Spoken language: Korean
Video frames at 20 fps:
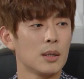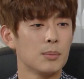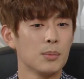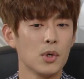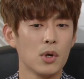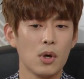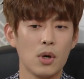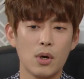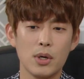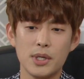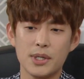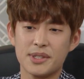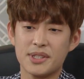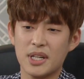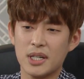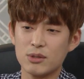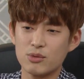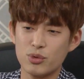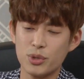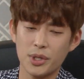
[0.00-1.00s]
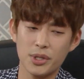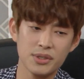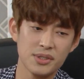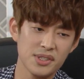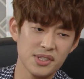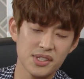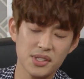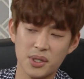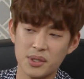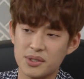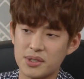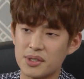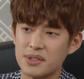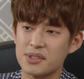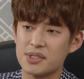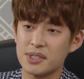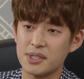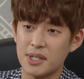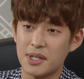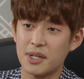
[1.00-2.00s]
뭐 일단 우연인지
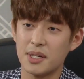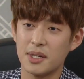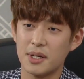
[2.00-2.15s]
어쩐지좀